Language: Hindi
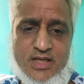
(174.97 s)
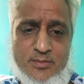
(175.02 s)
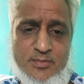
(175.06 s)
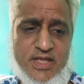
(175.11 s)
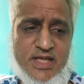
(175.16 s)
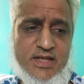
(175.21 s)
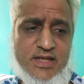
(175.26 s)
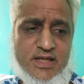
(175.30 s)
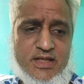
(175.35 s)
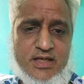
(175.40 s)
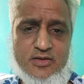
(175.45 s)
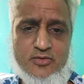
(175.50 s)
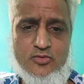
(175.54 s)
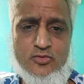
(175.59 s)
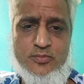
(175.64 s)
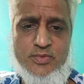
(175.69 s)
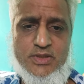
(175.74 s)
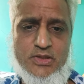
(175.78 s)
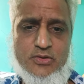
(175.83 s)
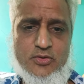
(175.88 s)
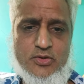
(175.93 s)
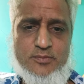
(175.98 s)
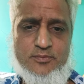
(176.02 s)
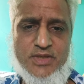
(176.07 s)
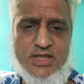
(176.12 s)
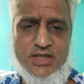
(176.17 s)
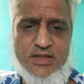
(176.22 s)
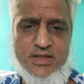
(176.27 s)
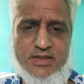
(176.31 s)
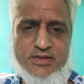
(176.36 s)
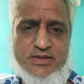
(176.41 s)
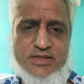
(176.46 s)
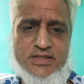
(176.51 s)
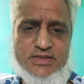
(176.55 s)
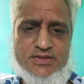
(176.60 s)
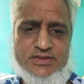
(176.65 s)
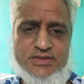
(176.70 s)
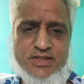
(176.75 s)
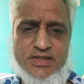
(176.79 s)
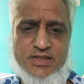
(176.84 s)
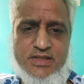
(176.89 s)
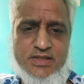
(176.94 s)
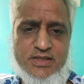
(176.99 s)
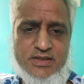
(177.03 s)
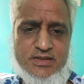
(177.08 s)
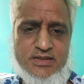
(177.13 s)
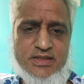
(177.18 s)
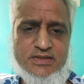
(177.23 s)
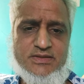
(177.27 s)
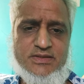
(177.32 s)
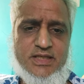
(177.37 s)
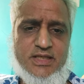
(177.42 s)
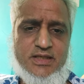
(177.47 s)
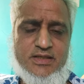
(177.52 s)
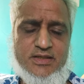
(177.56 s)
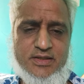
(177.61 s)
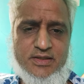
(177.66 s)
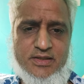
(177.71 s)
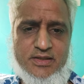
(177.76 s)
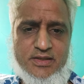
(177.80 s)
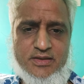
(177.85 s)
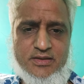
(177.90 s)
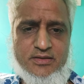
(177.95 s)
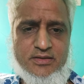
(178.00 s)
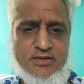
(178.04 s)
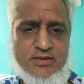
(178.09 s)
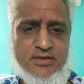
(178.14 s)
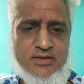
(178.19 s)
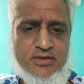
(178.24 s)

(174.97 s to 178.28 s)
अमेरिका को भी लोन बांटे तीस ट्रिलियन या साठ ट्रिलियन